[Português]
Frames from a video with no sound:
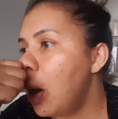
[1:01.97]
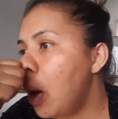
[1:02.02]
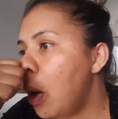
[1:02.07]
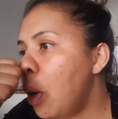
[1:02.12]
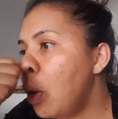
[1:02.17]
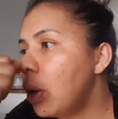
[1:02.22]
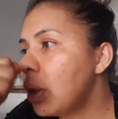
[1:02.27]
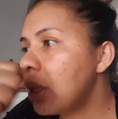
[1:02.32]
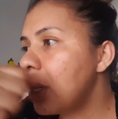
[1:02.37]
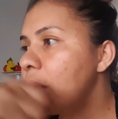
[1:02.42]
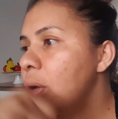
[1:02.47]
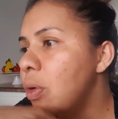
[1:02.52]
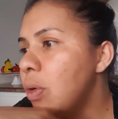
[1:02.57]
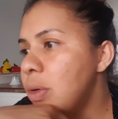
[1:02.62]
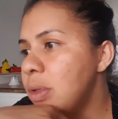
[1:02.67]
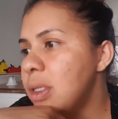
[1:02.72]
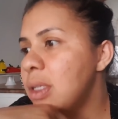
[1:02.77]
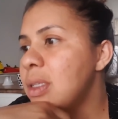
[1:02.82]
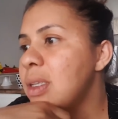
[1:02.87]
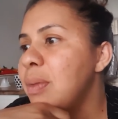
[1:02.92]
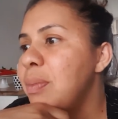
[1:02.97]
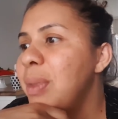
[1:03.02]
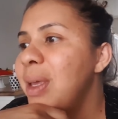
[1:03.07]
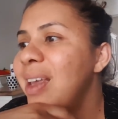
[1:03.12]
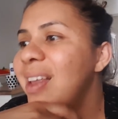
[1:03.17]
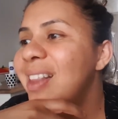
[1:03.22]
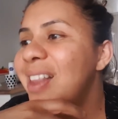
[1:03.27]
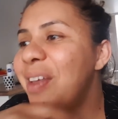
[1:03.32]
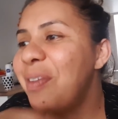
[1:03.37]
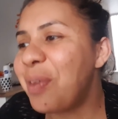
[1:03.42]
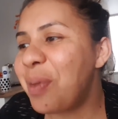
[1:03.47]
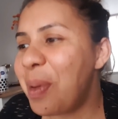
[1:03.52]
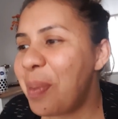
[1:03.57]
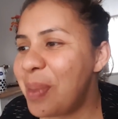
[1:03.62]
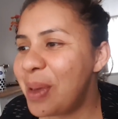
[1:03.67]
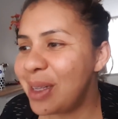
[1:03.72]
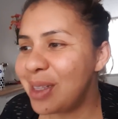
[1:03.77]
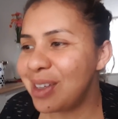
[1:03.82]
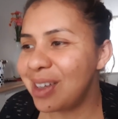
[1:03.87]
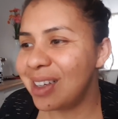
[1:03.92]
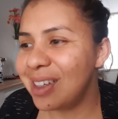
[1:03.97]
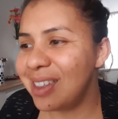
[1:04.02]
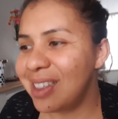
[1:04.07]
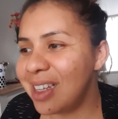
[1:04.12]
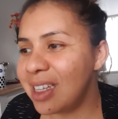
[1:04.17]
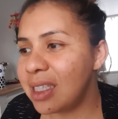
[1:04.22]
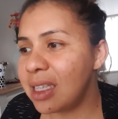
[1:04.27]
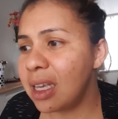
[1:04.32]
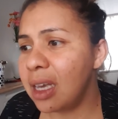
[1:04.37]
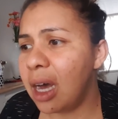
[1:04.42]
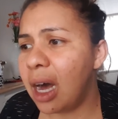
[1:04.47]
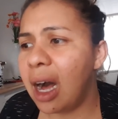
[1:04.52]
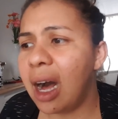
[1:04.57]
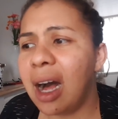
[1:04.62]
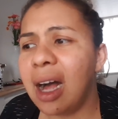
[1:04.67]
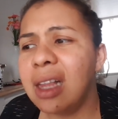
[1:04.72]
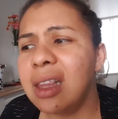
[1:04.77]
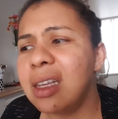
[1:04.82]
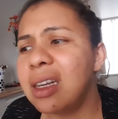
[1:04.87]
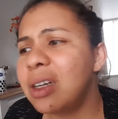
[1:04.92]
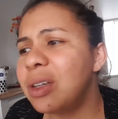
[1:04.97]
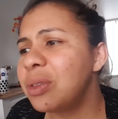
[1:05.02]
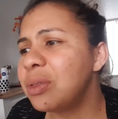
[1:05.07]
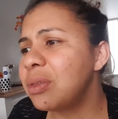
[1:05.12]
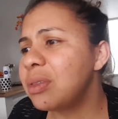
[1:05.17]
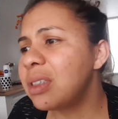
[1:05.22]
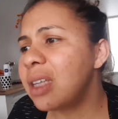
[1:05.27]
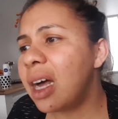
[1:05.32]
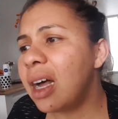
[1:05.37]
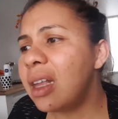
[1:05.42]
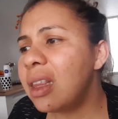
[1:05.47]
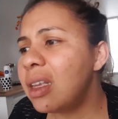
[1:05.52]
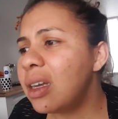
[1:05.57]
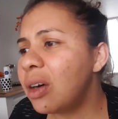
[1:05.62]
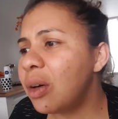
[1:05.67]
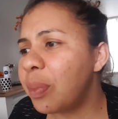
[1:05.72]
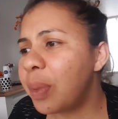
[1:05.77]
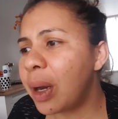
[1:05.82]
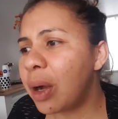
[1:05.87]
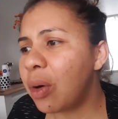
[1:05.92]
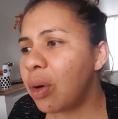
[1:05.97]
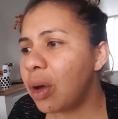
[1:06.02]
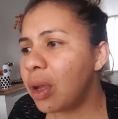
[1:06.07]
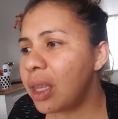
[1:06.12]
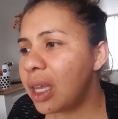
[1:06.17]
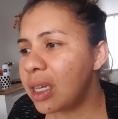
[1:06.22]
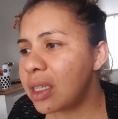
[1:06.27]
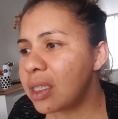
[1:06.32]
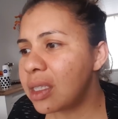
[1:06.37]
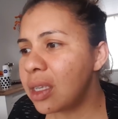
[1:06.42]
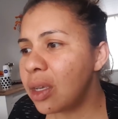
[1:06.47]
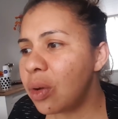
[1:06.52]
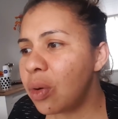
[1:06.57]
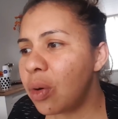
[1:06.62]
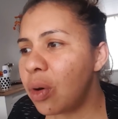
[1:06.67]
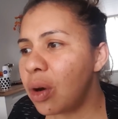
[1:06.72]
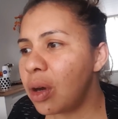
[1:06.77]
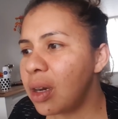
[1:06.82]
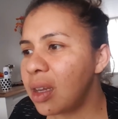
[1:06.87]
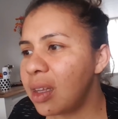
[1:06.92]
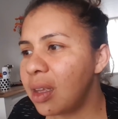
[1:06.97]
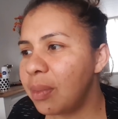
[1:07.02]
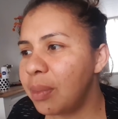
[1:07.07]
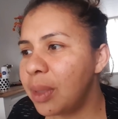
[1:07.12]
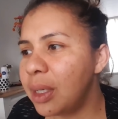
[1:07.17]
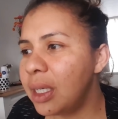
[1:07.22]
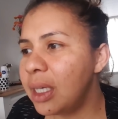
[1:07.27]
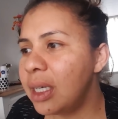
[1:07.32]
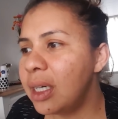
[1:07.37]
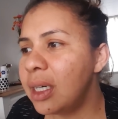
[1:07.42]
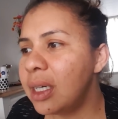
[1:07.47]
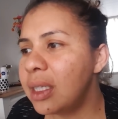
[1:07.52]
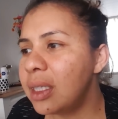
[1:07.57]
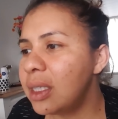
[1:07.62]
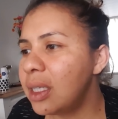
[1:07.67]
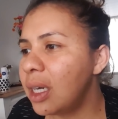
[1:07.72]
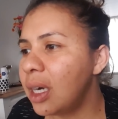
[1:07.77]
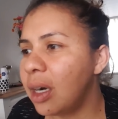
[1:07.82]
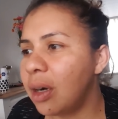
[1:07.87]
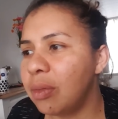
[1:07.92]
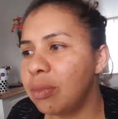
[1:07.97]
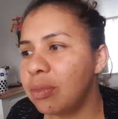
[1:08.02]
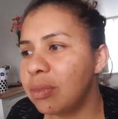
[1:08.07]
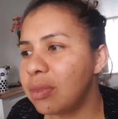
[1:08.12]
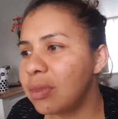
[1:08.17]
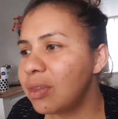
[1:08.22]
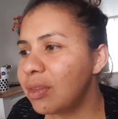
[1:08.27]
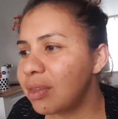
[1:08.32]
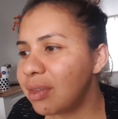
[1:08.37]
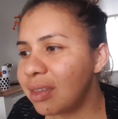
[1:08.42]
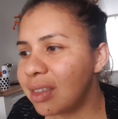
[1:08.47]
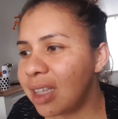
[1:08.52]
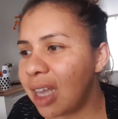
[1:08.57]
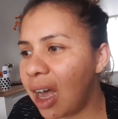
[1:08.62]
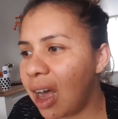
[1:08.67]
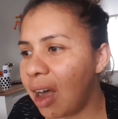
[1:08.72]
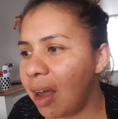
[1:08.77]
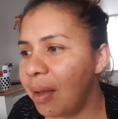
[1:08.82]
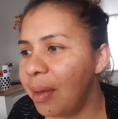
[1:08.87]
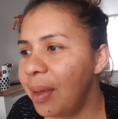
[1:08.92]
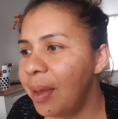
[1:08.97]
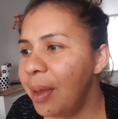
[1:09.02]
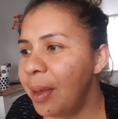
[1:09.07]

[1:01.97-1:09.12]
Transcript: Outra coisa também, teve uma pessoa que disse assim: "Ah, não, não dá não para acordar às 5 horas da manhã, não, não dá".